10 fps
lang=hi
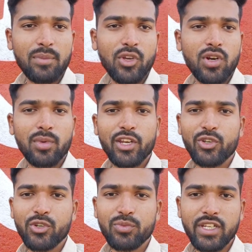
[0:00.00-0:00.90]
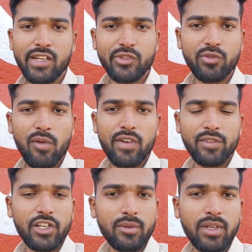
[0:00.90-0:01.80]
आपके और हमारे यूट्यूब चैनल विजू बाबा
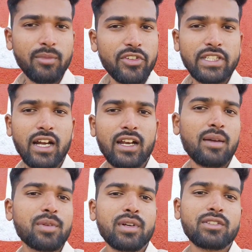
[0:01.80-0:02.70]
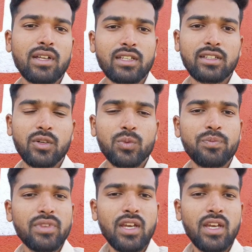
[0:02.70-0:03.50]
इन्फोटेक पर मैं विजय आप सभी का स्वागत करता हूं